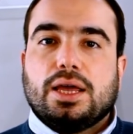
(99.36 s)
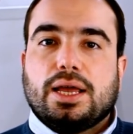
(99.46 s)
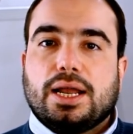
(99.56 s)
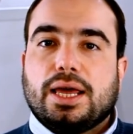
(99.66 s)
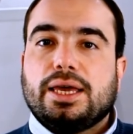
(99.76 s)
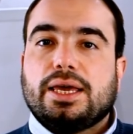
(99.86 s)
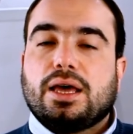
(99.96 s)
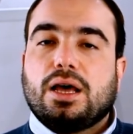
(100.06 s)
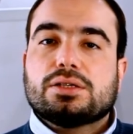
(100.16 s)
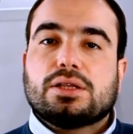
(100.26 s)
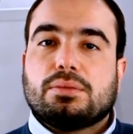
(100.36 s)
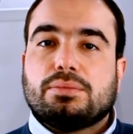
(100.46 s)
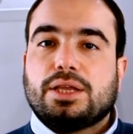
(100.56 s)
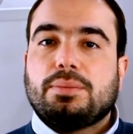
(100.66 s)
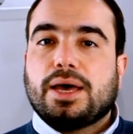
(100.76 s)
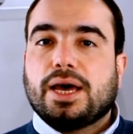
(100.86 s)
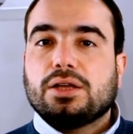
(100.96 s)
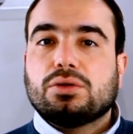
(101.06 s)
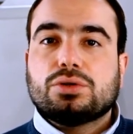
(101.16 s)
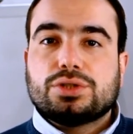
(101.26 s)
اللي هي اصلا بتبقى
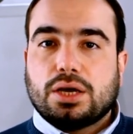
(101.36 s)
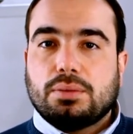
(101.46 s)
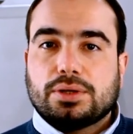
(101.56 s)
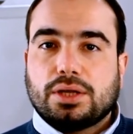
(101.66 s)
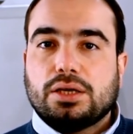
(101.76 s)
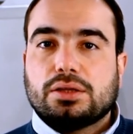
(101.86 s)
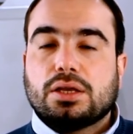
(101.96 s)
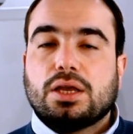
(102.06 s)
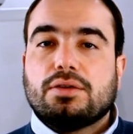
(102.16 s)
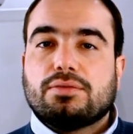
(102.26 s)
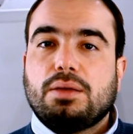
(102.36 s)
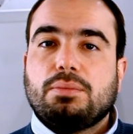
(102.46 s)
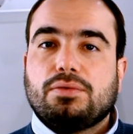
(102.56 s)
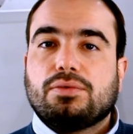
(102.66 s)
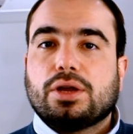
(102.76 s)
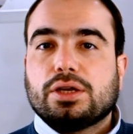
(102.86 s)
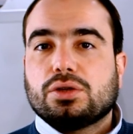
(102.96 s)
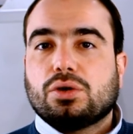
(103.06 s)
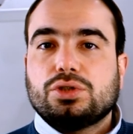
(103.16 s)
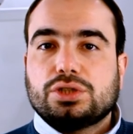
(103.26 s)
هيدروكسي اباتايت فلما
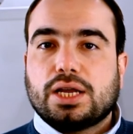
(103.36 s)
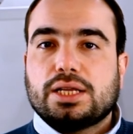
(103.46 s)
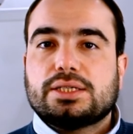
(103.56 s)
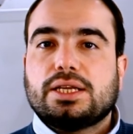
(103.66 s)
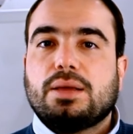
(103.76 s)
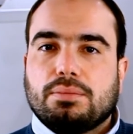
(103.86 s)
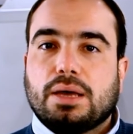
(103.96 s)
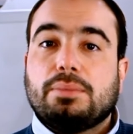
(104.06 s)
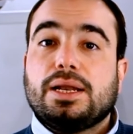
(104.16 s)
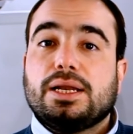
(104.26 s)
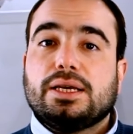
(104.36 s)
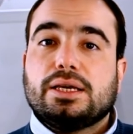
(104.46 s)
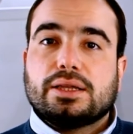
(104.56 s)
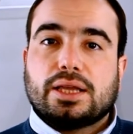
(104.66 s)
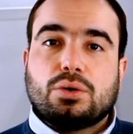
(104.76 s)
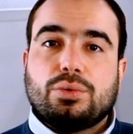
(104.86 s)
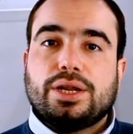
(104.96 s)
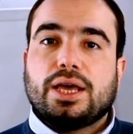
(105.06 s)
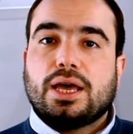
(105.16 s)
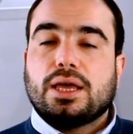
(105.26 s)
الفلورايد يخش على السنه بيعمل لي
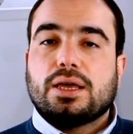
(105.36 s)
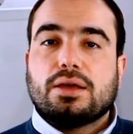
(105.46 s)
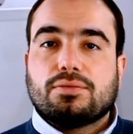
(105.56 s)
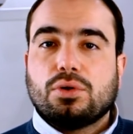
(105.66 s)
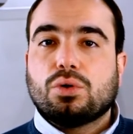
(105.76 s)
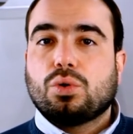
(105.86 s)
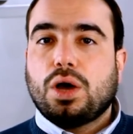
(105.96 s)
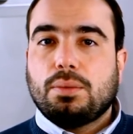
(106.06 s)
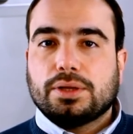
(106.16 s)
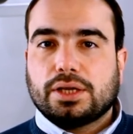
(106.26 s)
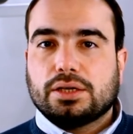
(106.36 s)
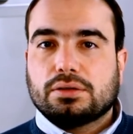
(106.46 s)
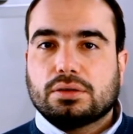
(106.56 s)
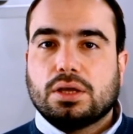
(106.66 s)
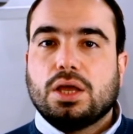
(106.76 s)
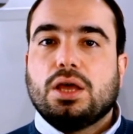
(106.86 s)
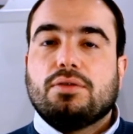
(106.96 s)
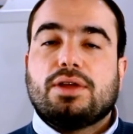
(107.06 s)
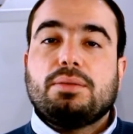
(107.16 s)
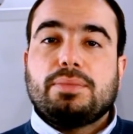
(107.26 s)
تكوينها فلورو اباتايت
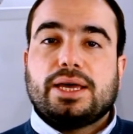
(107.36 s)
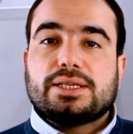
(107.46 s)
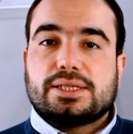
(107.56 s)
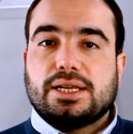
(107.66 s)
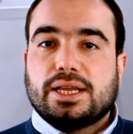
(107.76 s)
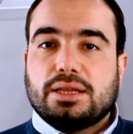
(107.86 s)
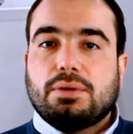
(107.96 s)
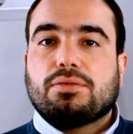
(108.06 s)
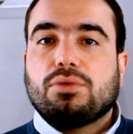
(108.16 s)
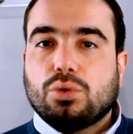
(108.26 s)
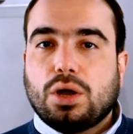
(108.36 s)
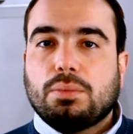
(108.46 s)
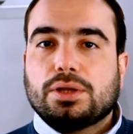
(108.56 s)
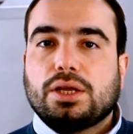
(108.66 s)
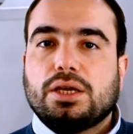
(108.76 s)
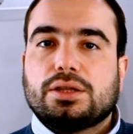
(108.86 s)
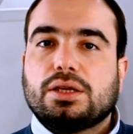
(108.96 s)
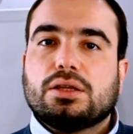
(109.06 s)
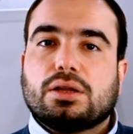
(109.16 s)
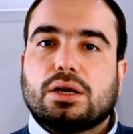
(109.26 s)
فلما السنه تبقى فلورواباتايد
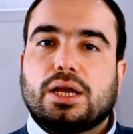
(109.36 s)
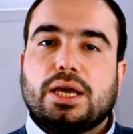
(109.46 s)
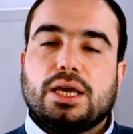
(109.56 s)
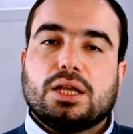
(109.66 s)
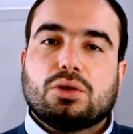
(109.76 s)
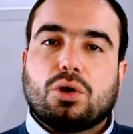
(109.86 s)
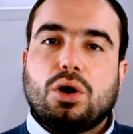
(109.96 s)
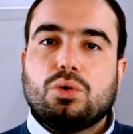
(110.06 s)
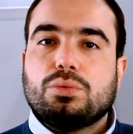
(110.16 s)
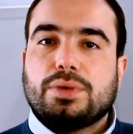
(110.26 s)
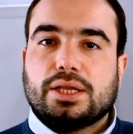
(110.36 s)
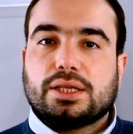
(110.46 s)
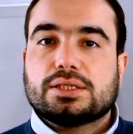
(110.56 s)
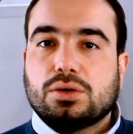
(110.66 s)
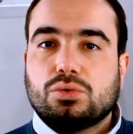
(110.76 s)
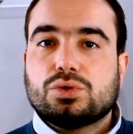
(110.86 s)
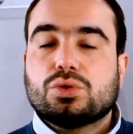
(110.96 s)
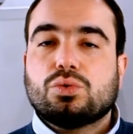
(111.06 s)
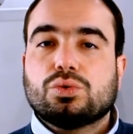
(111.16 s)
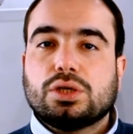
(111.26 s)
تقدر ان هي تقاوم
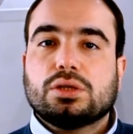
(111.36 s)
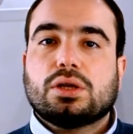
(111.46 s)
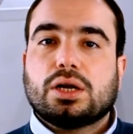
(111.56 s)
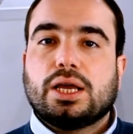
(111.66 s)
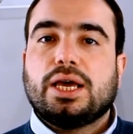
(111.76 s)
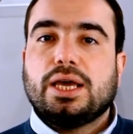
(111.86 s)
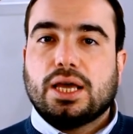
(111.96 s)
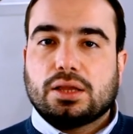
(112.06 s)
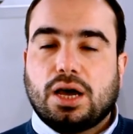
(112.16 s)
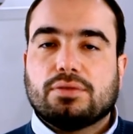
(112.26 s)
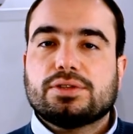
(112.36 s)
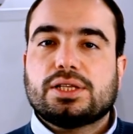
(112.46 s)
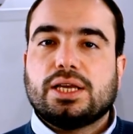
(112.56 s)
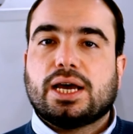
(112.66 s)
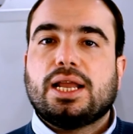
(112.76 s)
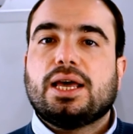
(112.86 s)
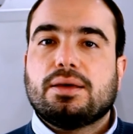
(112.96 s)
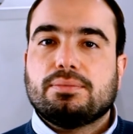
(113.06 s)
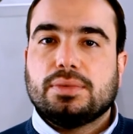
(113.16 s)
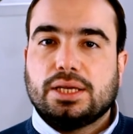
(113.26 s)
التسوس وتقدر ان هي تحافظ لي على
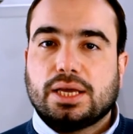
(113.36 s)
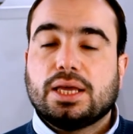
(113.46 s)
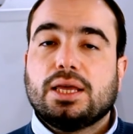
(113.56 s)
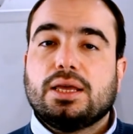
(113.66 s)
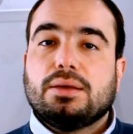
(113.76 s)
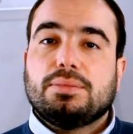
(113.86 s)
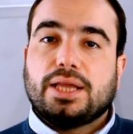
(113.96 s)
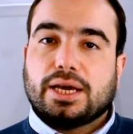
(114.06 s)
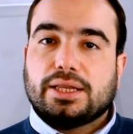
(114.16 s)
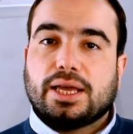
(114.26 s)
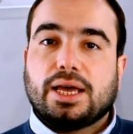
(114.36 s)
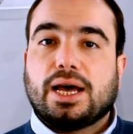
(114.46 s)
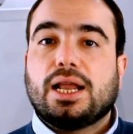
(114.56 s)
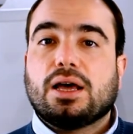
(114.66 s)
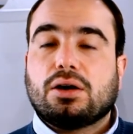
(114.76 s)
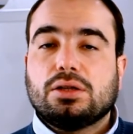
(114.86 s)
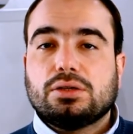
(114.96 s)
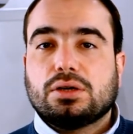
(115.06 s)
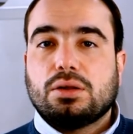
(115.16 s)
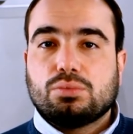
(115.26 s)
مينا بتاعتها على
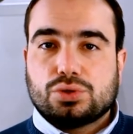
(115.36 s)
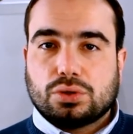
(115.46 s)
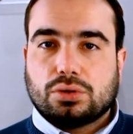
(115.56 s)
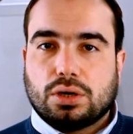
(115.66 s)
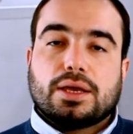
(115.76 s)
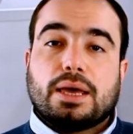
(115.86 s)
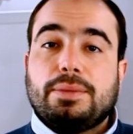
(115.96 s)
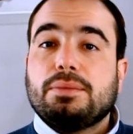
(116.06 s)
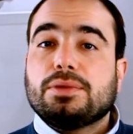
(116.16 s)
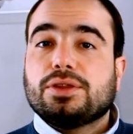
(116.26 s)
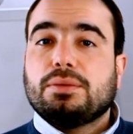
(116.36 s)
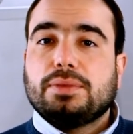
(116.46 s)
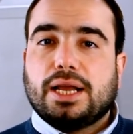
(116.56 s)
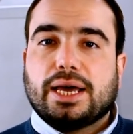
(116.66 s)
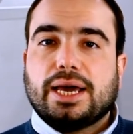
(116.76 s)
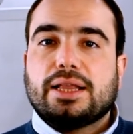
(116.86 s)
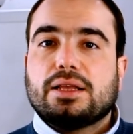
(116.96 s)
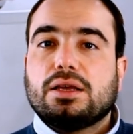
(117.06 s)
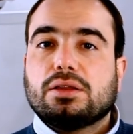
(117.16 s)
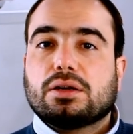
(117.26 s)
قدر المستطاع كمان من ضمن الحاجات
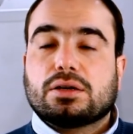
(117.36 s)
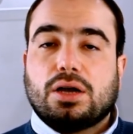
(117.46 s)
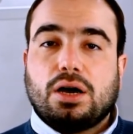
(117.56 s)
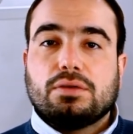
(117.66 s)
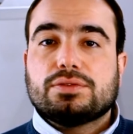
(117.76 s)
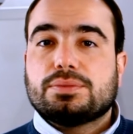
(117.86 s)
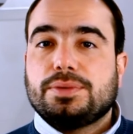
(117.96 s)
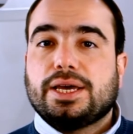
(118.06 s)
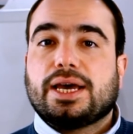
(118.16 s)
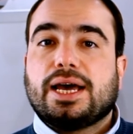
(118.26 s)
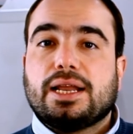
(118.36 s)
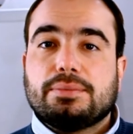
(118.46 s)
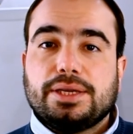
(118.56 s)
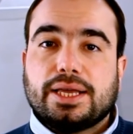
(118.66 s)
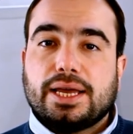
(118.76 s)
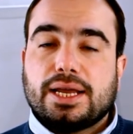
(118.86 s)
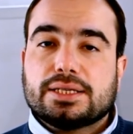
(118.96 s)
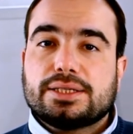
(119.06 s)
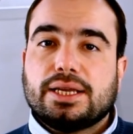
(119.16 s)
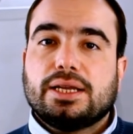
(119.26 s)
اللي نقدر نحافظ بيها على مينا
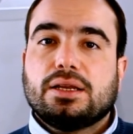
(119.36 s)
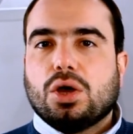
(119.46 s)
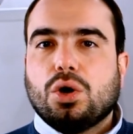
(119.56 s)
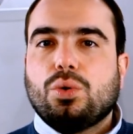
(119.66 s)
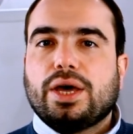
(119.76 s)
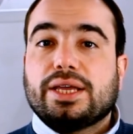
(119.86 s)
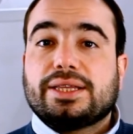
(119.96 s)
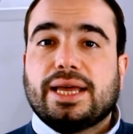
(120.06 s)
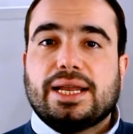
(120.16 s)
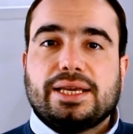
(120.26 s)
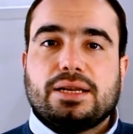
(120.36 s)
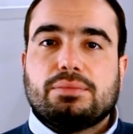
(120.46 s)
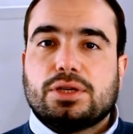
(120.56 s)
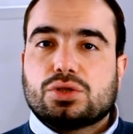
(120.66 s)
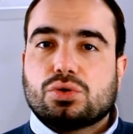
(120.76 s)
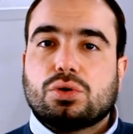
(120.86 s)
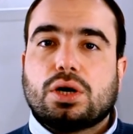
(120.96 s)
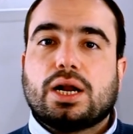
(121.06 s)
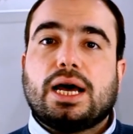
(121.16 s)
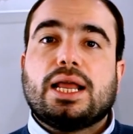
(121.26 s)
الاسنان هو التقليل من
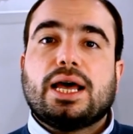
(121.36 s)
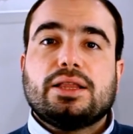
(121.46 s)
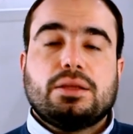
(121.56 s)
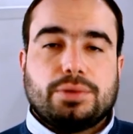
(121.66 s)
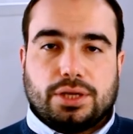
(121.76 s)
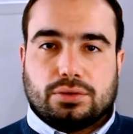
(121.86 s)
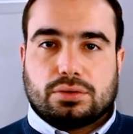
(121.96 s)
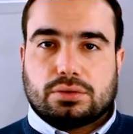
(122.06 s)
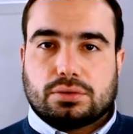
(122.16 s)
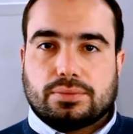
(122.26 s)
السكر على قد ما نقدر